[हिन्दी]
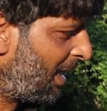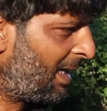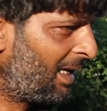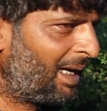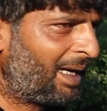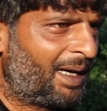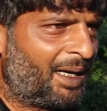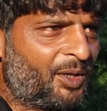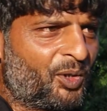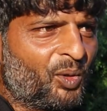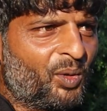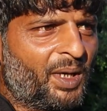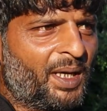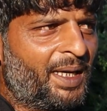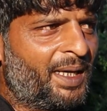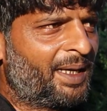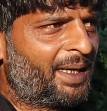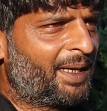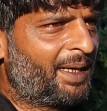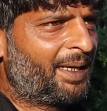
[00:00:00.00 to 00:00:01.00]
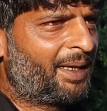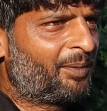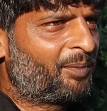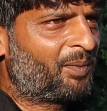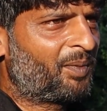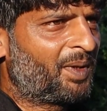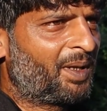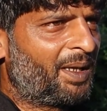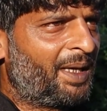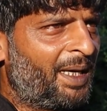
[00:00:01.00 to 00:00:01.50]
अल्लाह का हम्म। शुक्र है
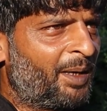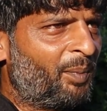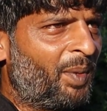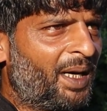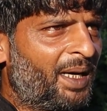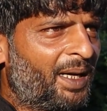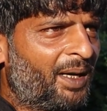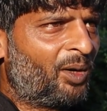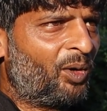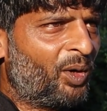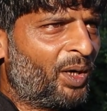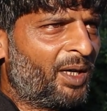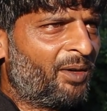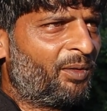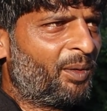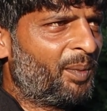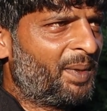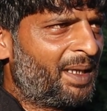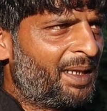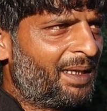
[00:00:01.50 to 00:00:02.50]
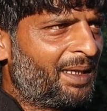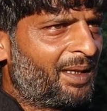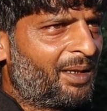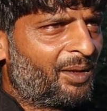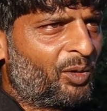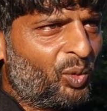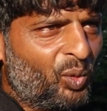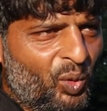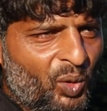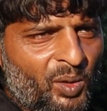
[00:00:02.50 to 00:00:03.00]
कि एक बकरा और है वो मैं
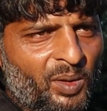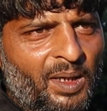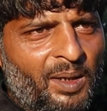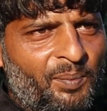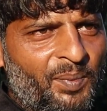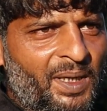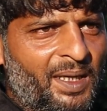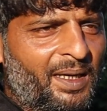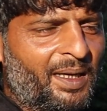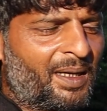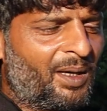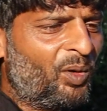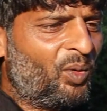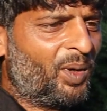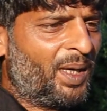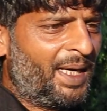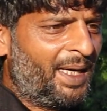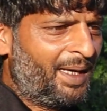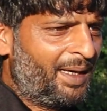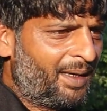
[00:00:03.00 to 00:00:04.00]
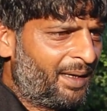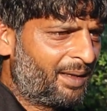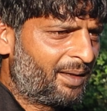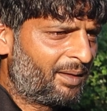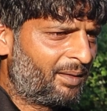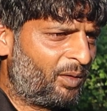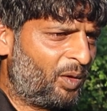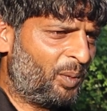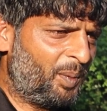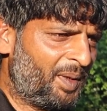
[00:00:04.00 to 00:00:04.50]
दूर अपने रखा हुआ है हम्म,
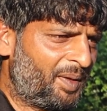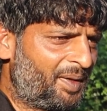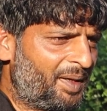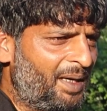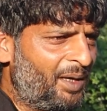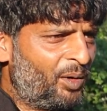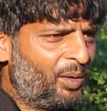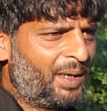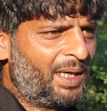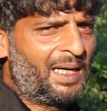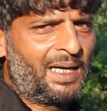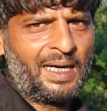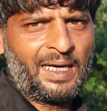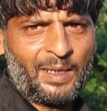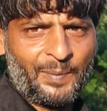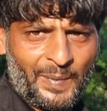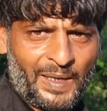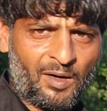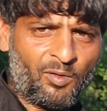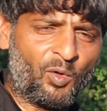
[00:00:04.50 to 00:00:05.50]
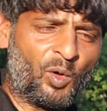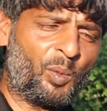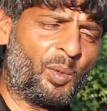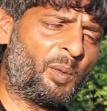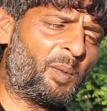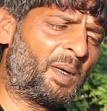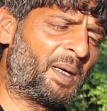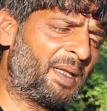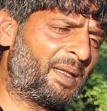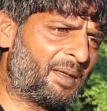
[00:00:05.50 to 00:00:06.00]
हम्म। वो भी सेल होगी ला नहीं पाया वो
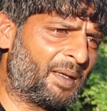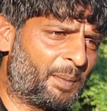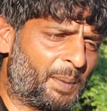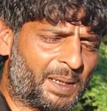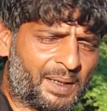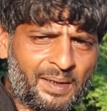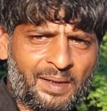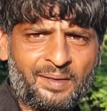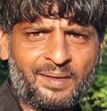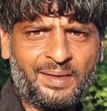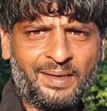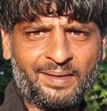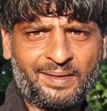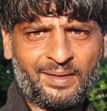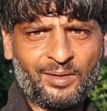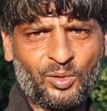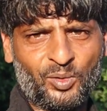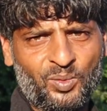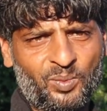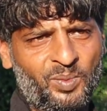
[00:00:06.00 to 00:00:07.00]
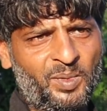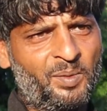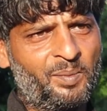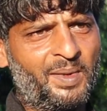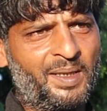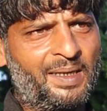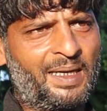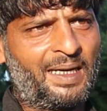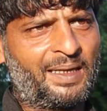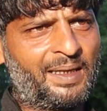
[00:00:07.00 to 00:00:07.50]
भी बड़ी ज़बरदस्त चीज़ थी उसमें
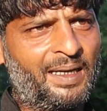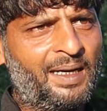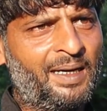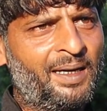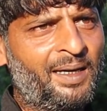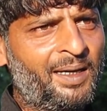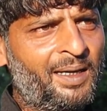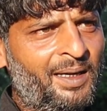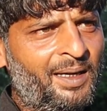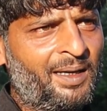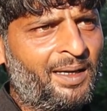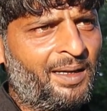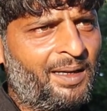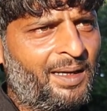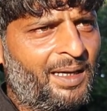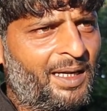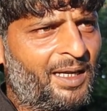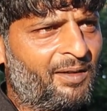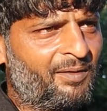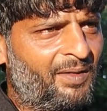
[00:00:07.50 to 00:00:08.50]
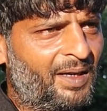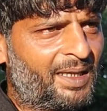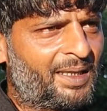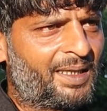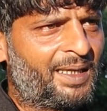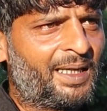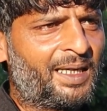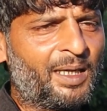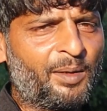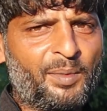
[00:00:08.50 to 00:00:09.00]
मज़ा आता हम्म, लेकिन
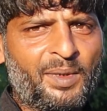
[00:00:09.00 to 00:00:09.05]
वक्त की